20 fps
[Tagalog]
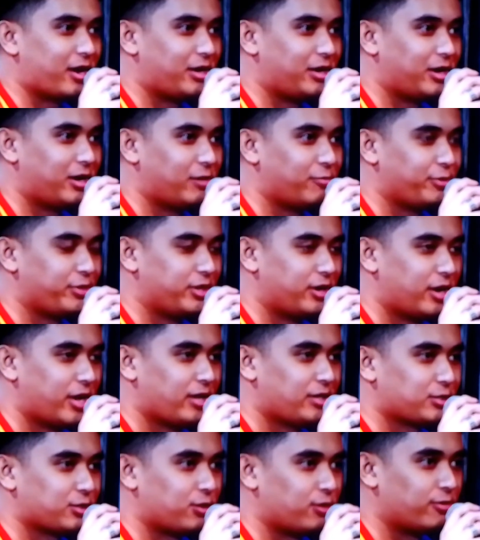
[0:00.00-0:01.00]
Now, with the
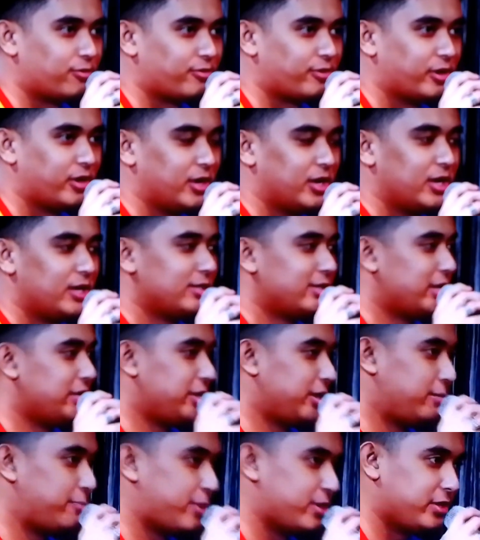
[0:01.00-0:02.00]
likes of
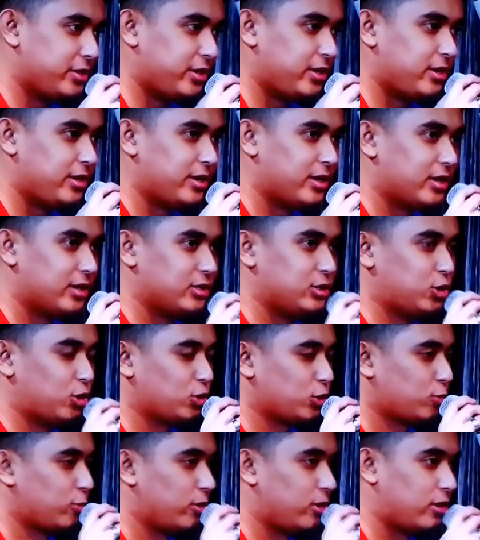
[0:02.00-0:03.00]
Daniel Padilla,
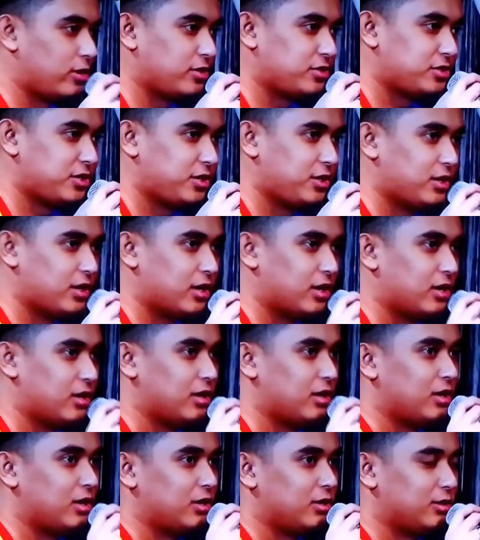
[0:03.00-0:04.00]
Joshua Garcia,
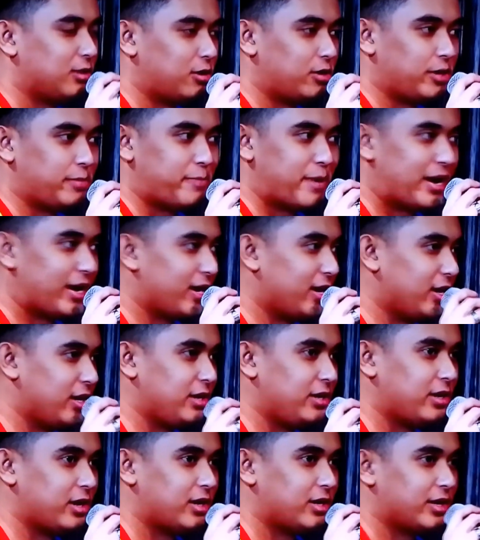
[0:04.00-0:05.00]
Donny
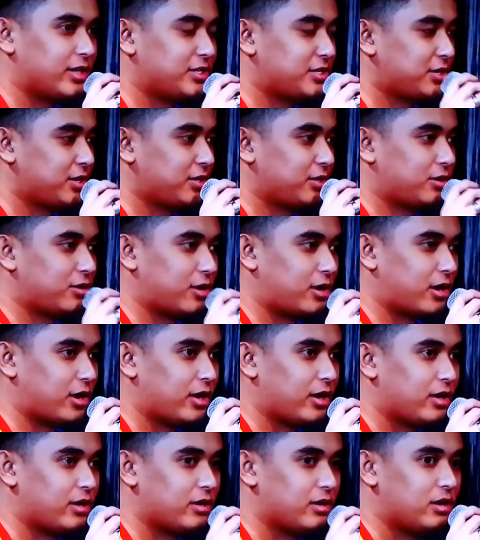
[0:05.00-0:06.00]
Pangilinan,
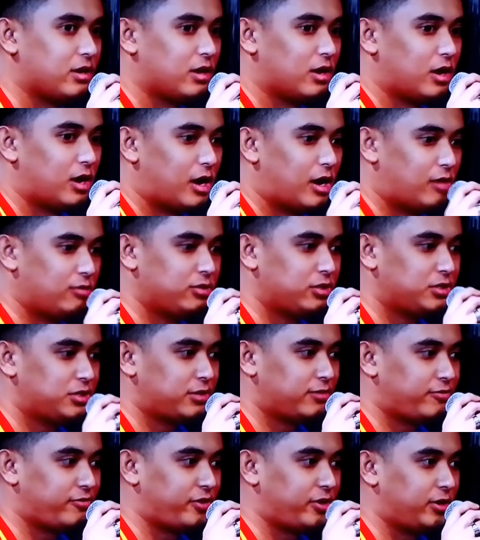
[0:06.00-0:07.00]
etc. And how does
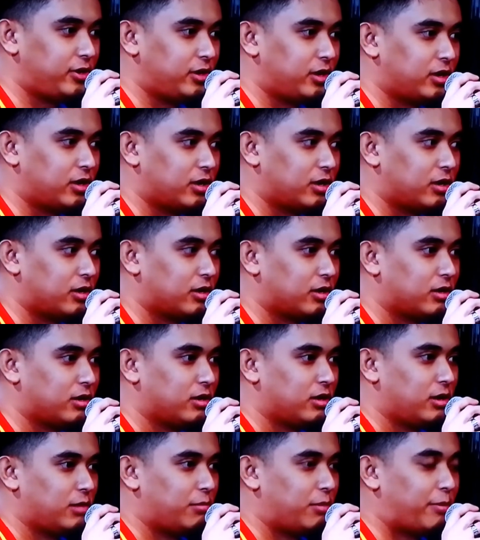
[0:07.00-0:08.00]
it feel na
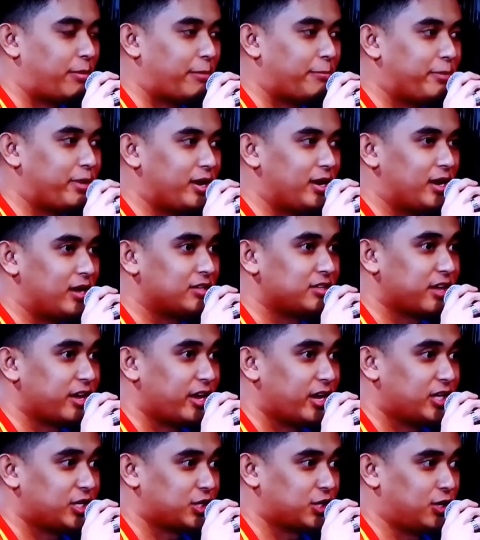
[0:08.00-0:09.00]
mapabilang sa
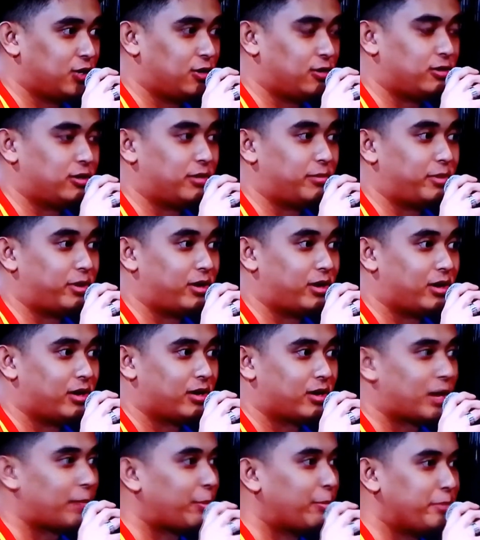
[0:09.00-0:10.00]
echelon ng
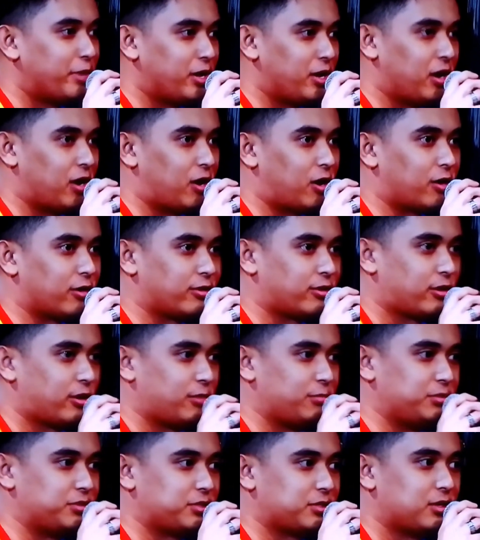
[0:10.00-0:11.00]
mga kapamilya
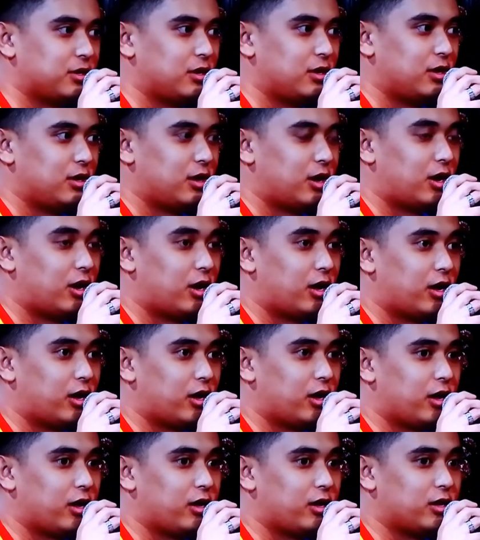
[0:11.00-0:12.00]
heartthrobs?
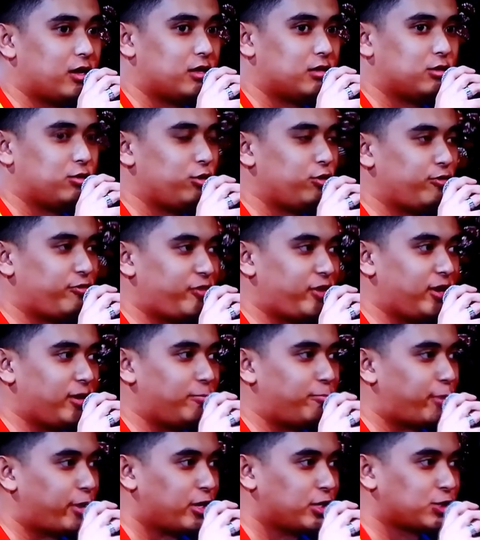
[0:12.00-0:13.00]
Uh, do you
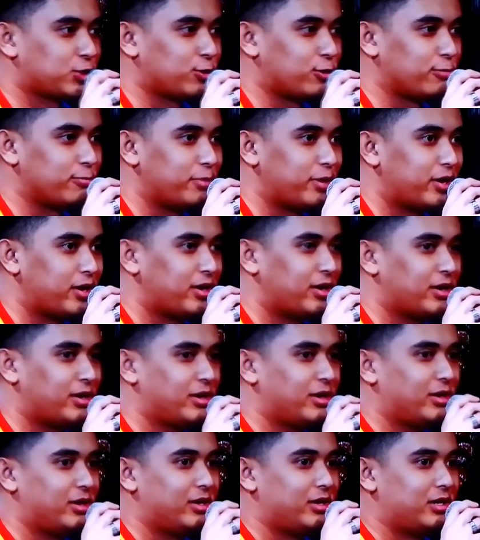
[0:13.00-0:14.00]
feel pressure
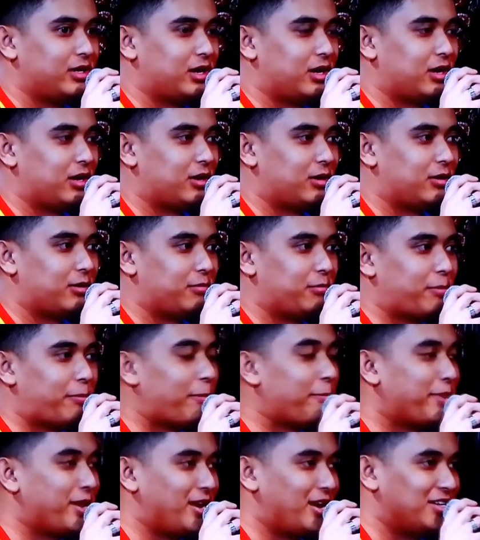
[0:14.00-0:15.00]
ba na
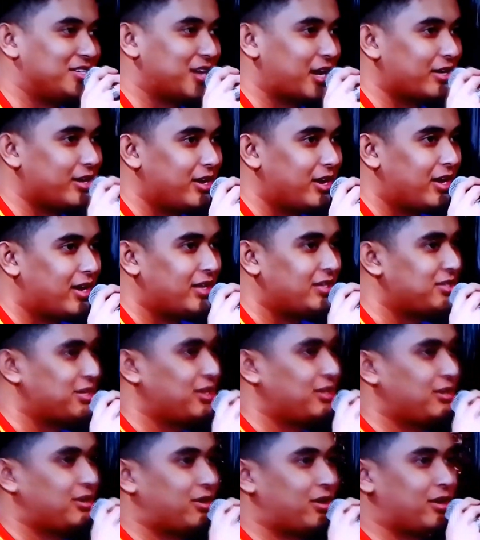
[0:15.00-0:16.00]
mapabilang sa kanila,
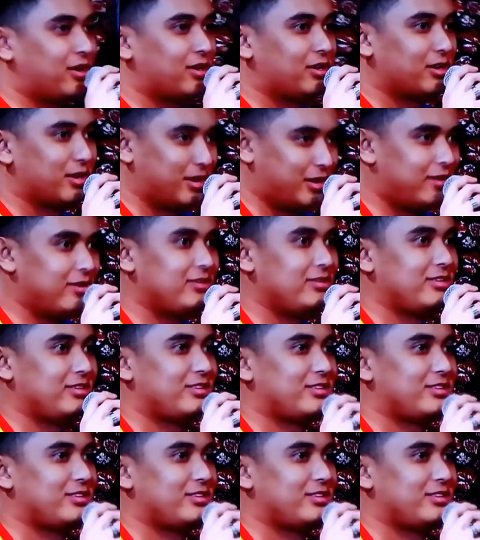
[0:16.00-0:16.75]
etc.? Yeah.